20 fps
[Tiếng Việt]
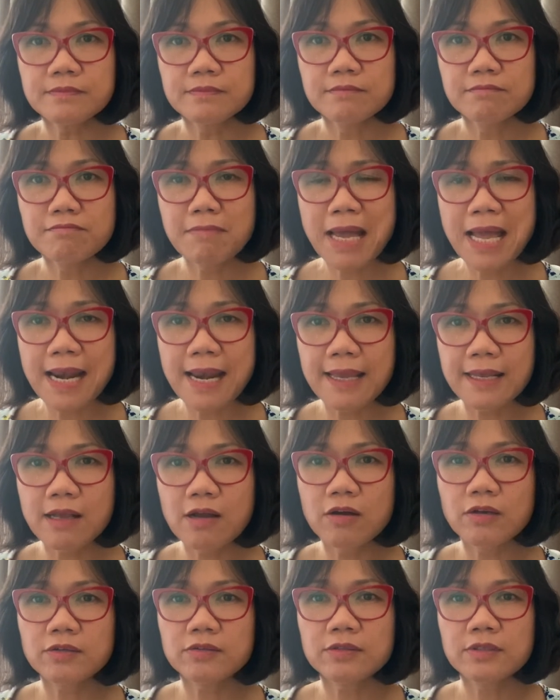mà lại
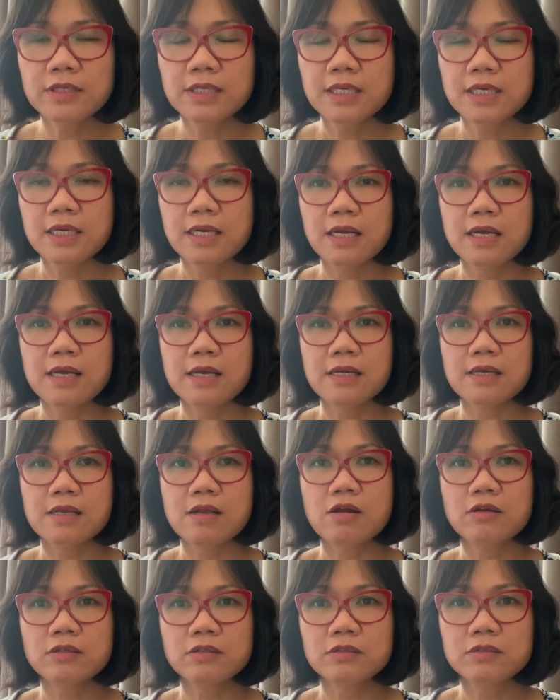còn uh,
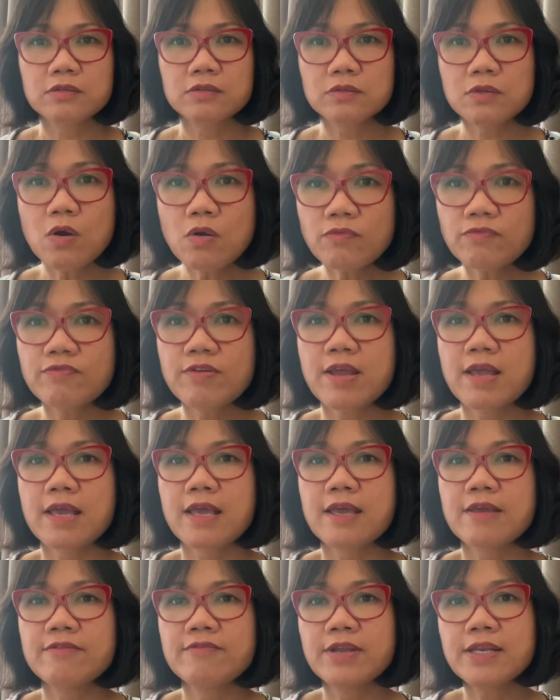còn tốt về
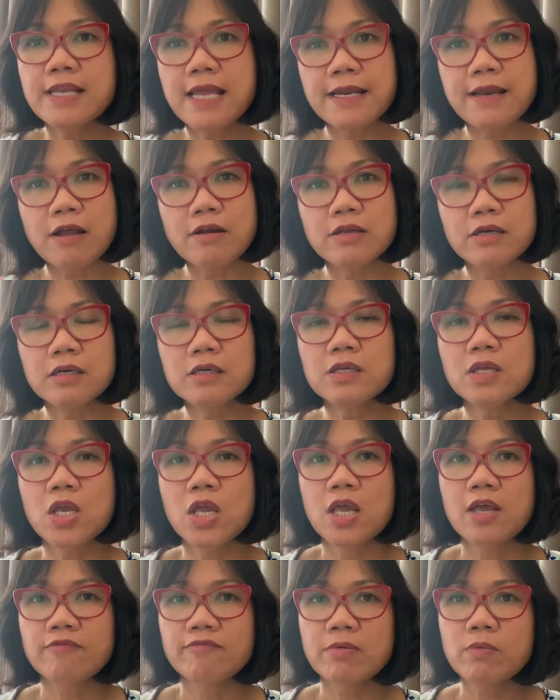cái vấn đề đó nữa
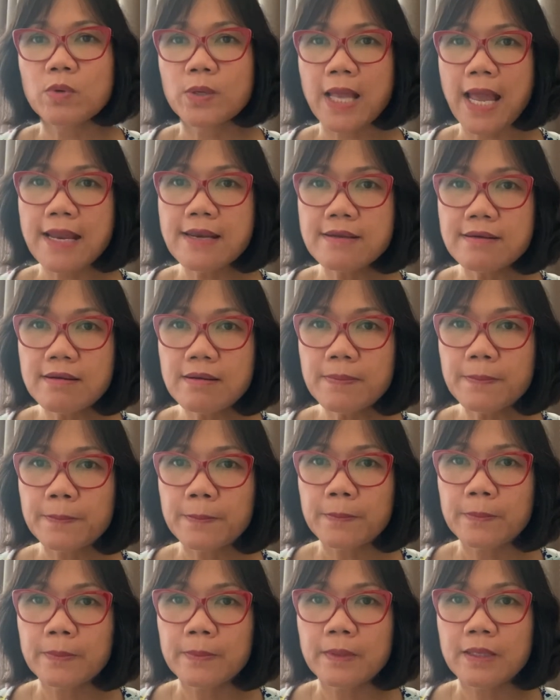và một cái nữa
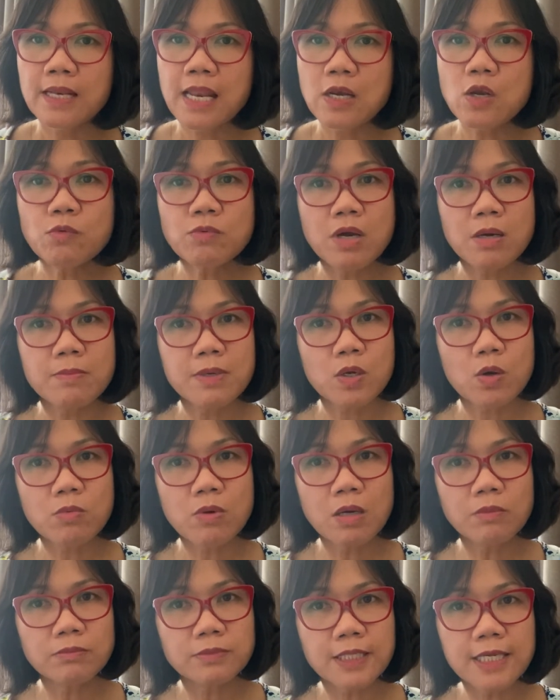là lúc đầu mình cũng
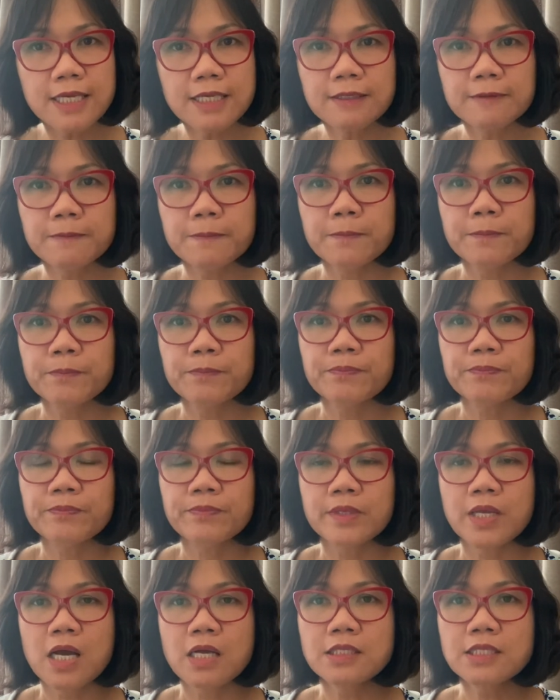không tin
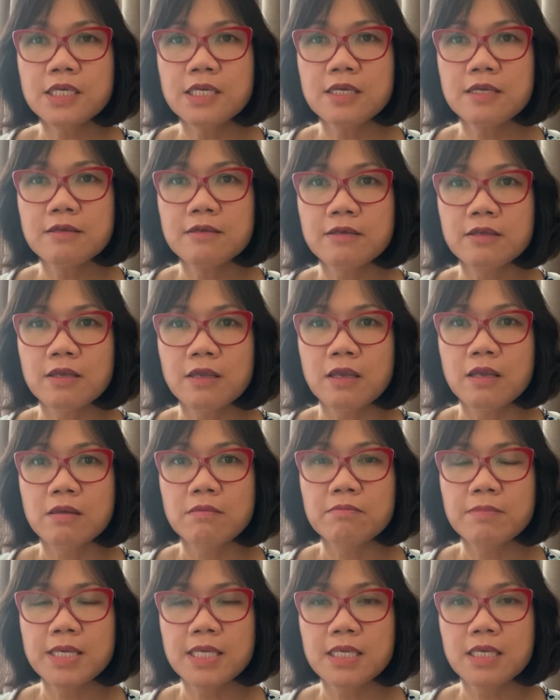đó thì
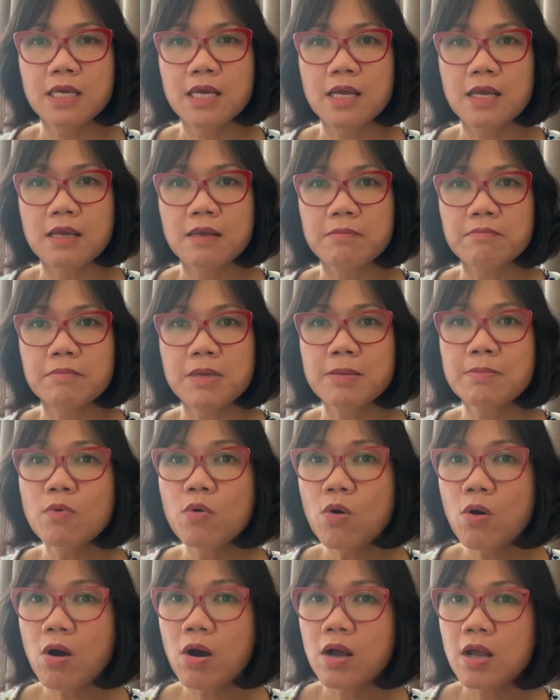mình uh, mình
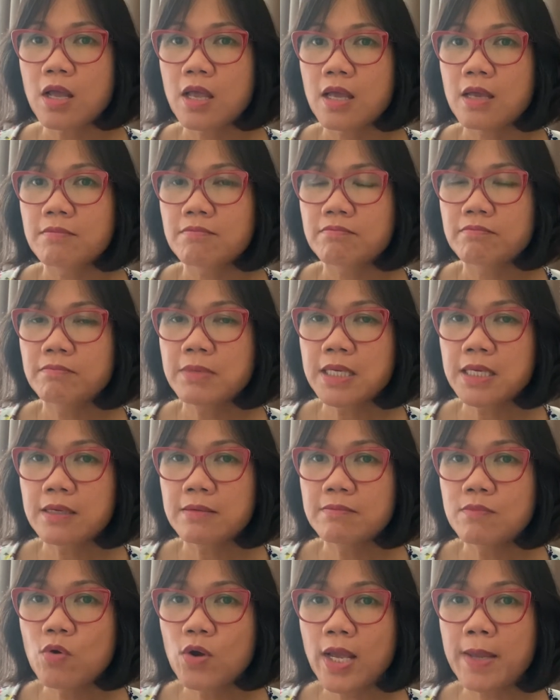mua mình
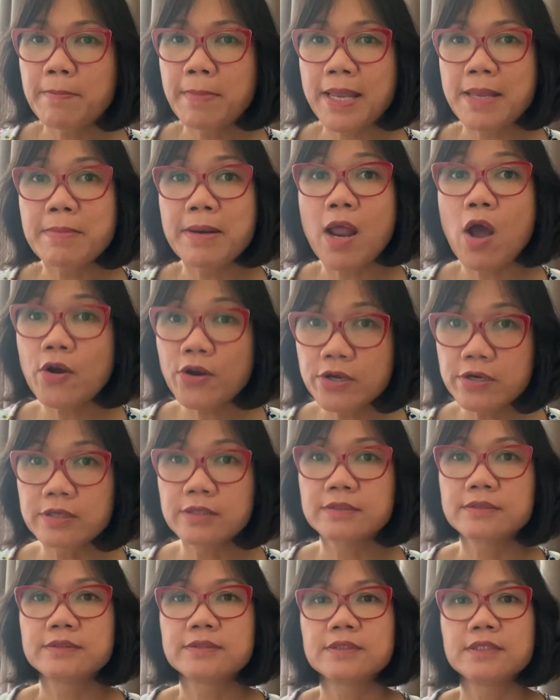mua cái máy mà đo
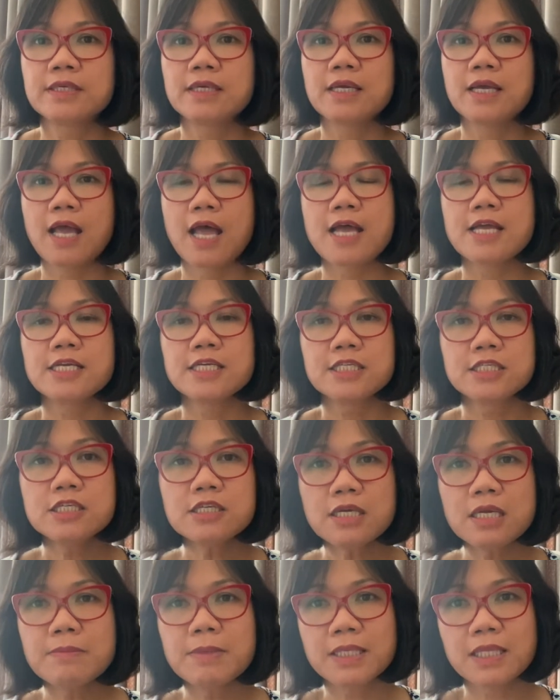đường à,
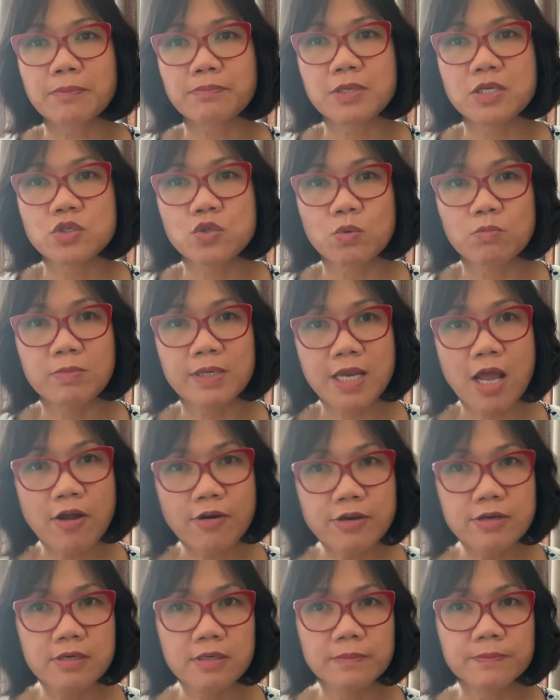trước khi mình tập thể dục mình đo
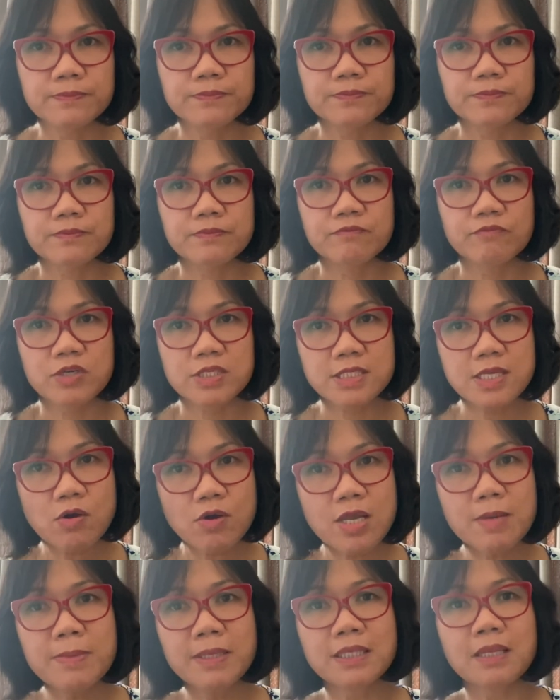đường và sau
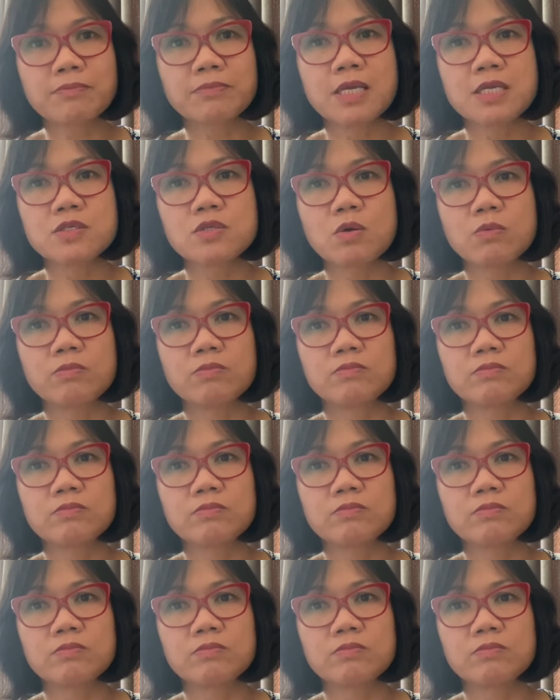khi mình tập thể dục